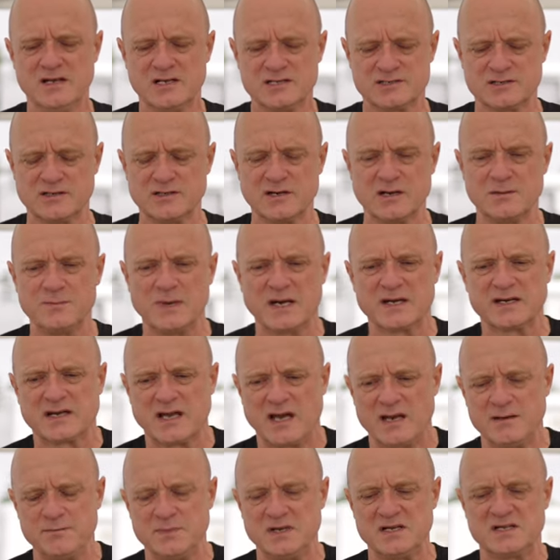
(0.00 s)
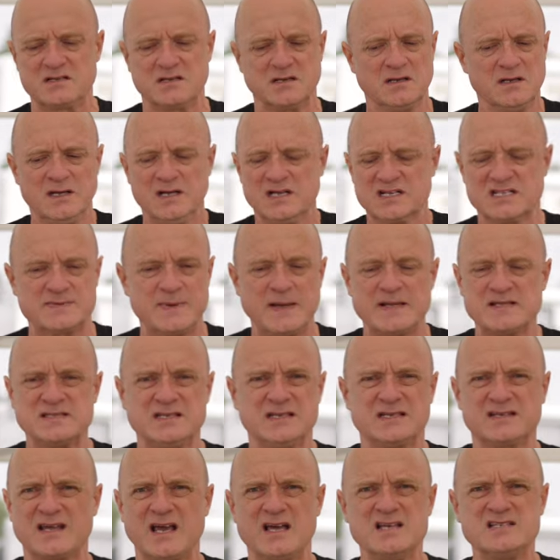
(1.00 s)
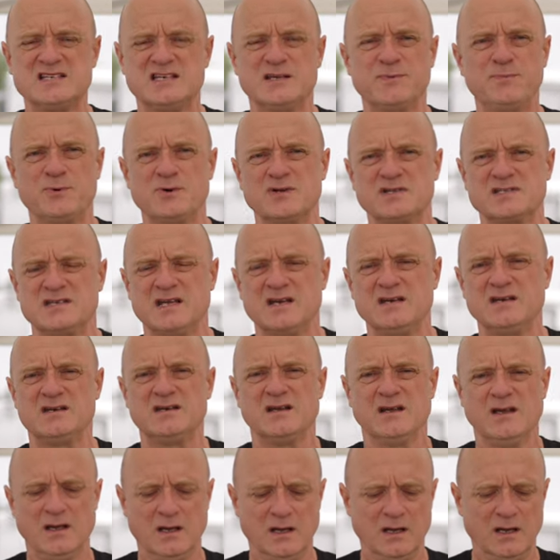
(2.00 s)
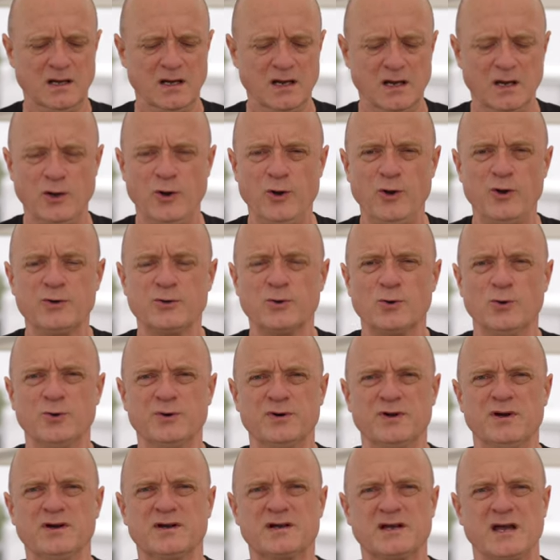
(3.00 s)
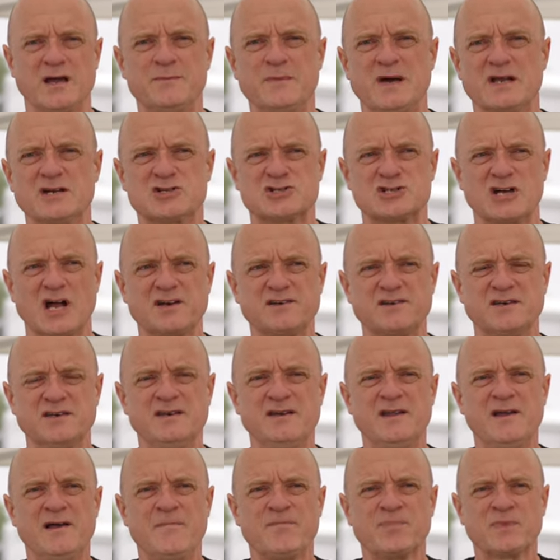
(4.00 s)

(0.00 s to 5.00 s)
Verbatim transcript: sondern man kann mit 20, 30 Prozent äh, Höhenruder kann man starten